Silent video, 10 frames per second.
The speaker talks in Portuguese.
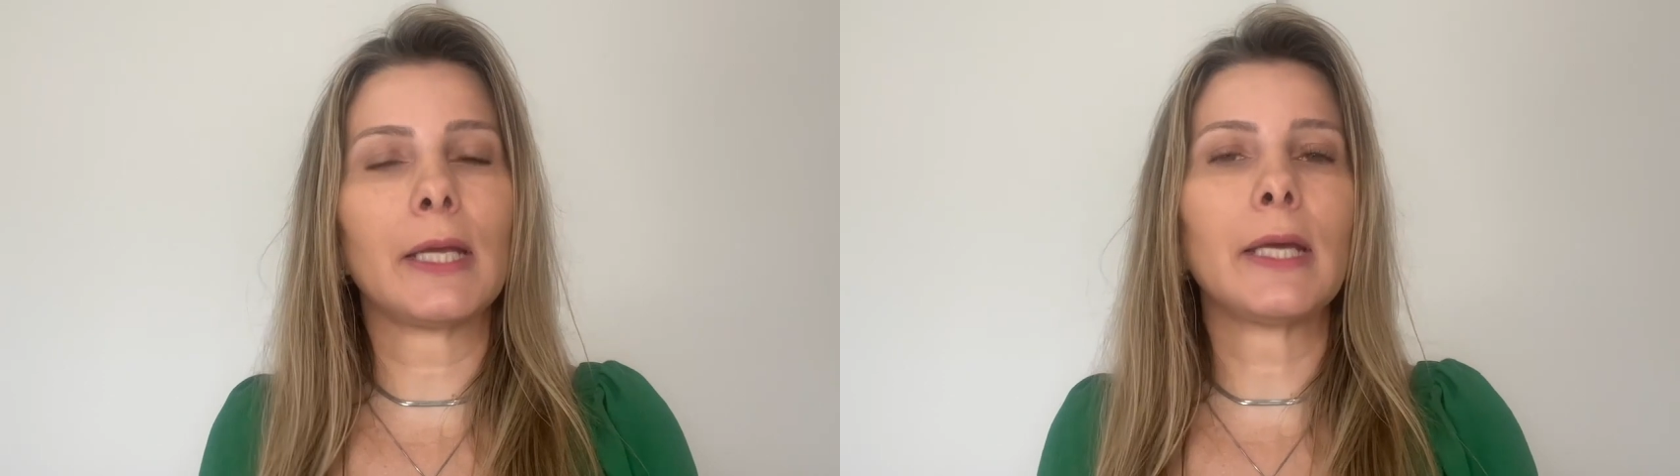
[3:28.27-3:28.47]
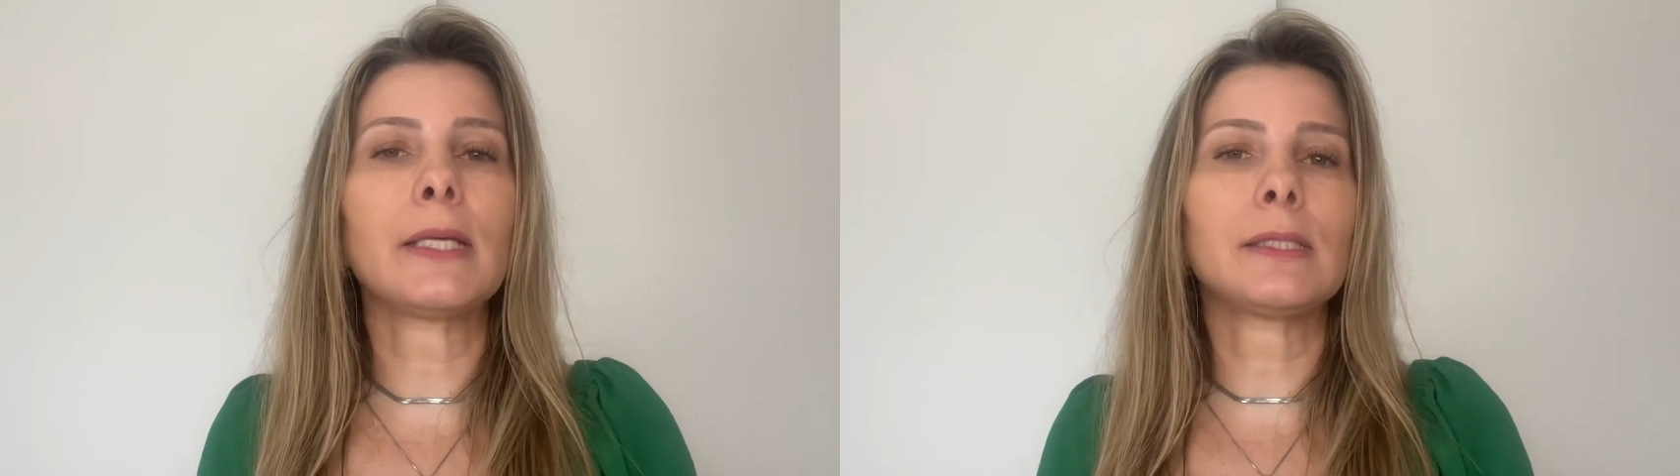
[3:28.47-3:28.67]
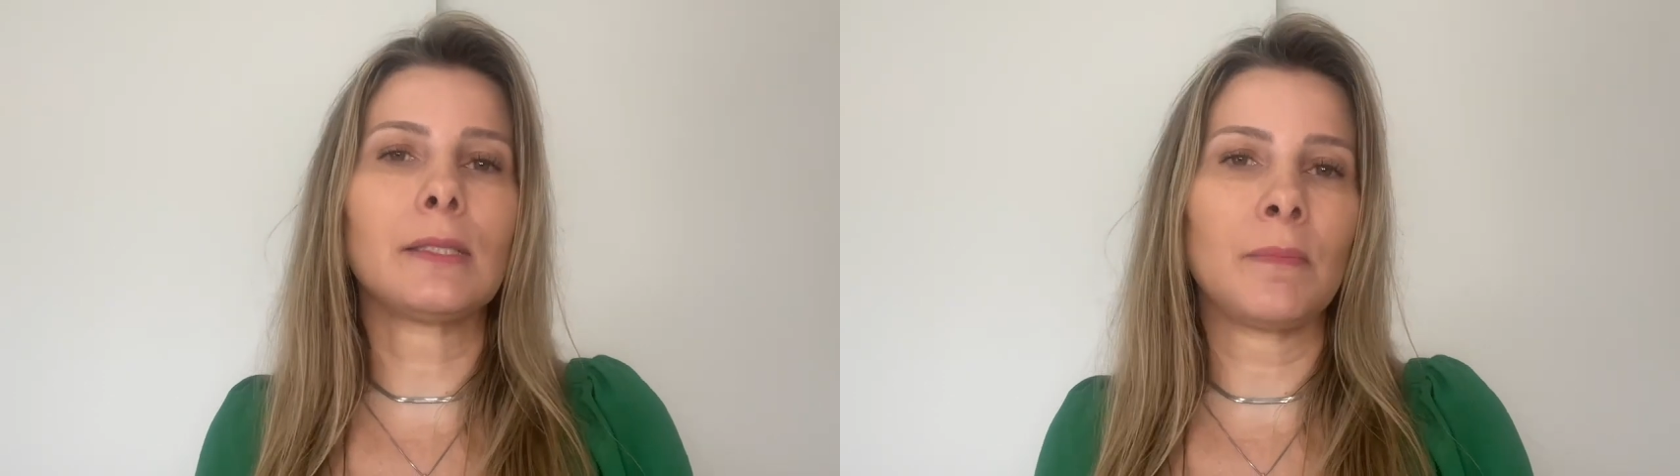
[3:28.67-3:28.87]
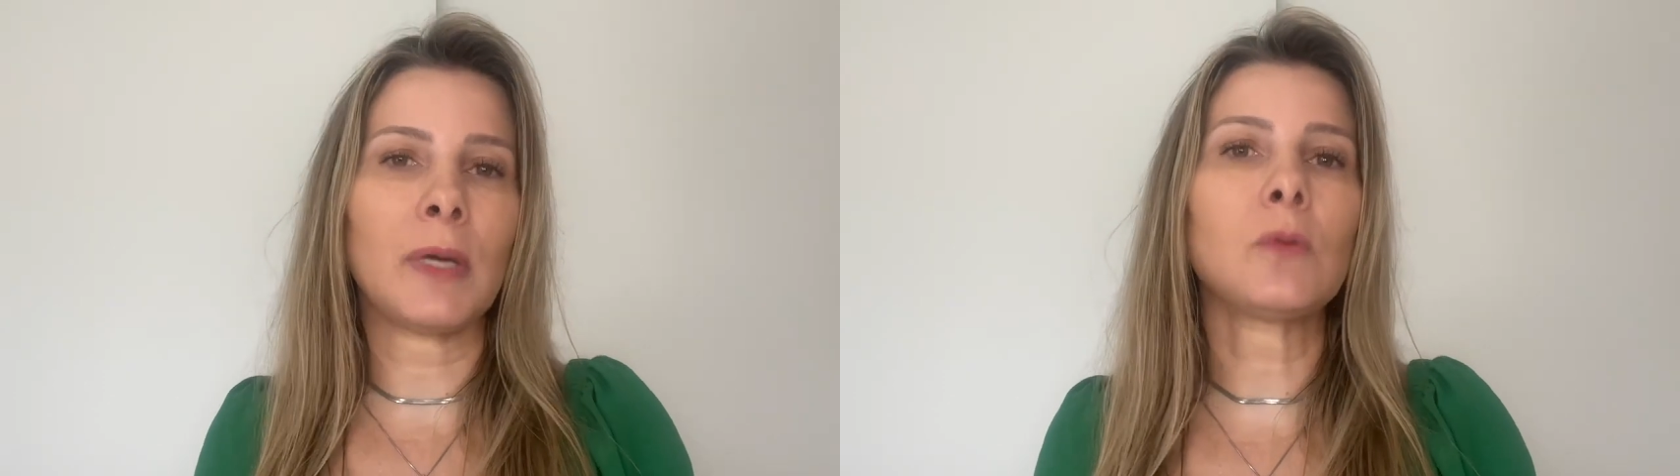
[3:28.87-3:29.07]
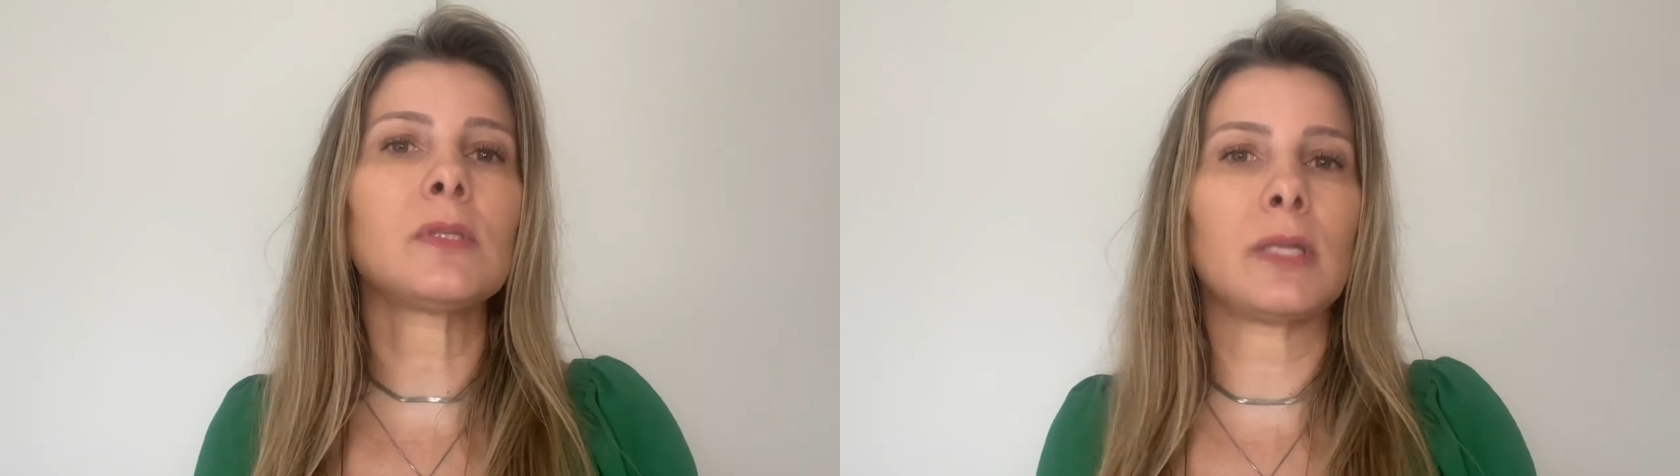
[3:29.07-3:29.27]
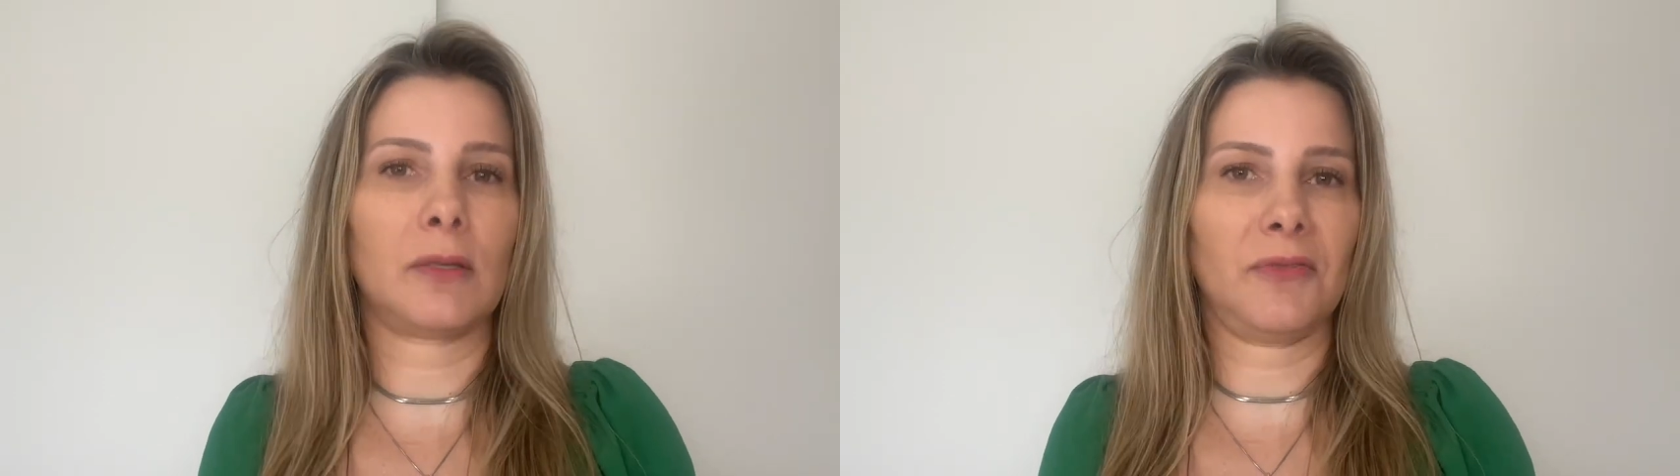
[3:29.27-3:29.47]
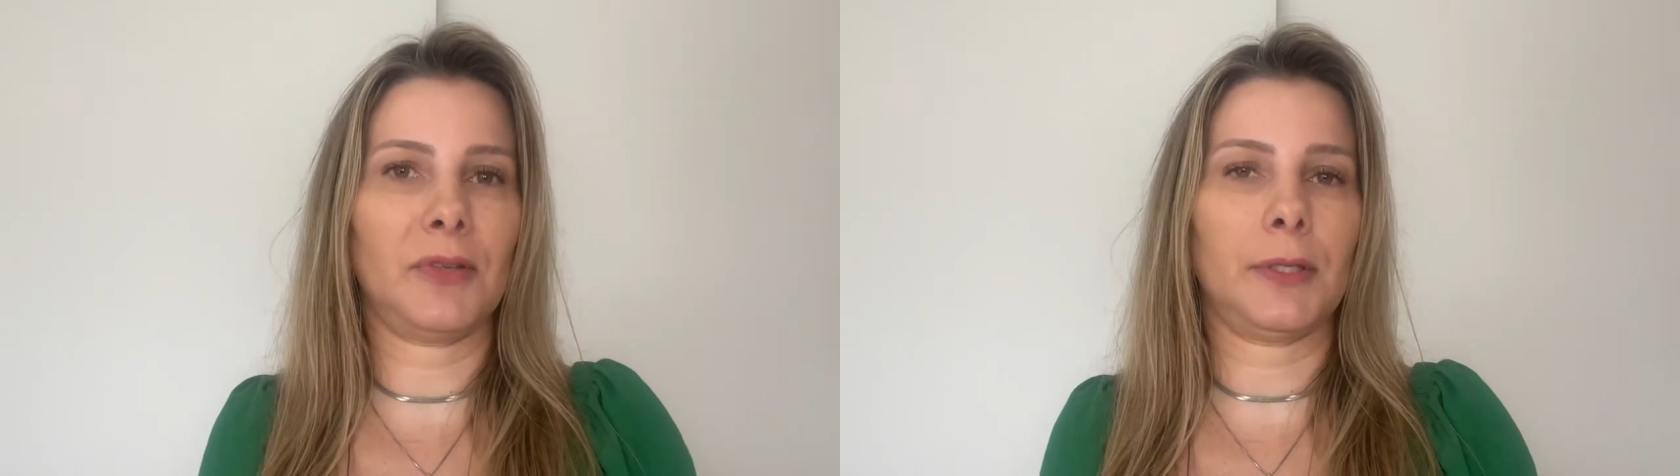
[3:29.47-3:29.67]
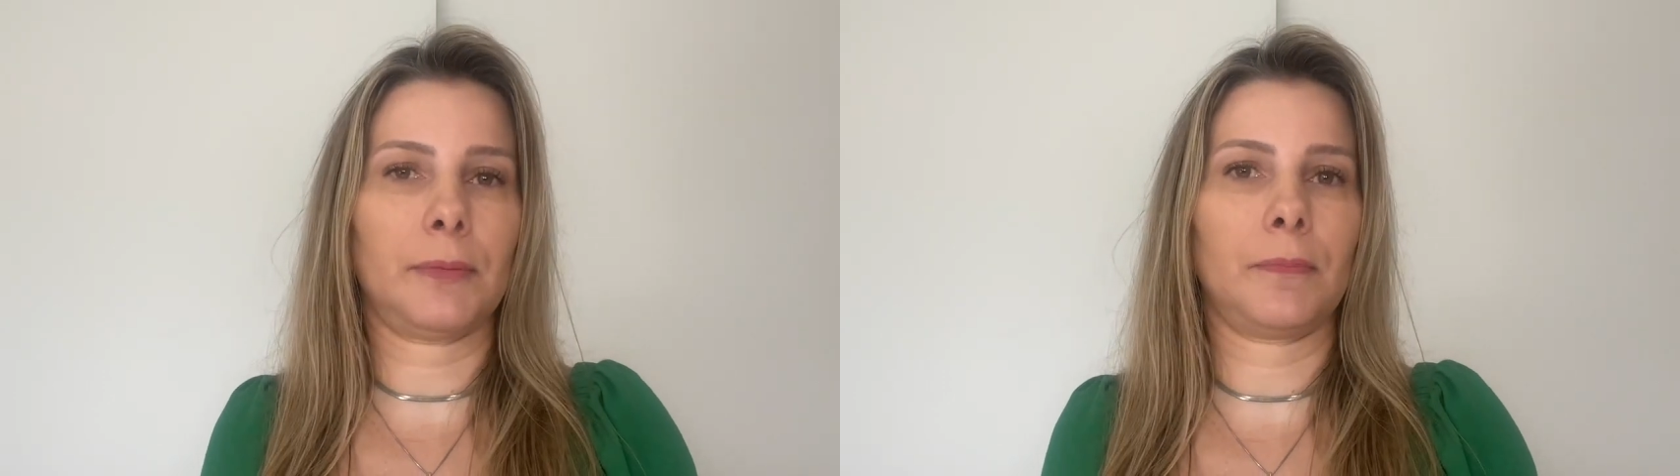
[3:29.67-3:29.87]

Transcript: esse meu servir?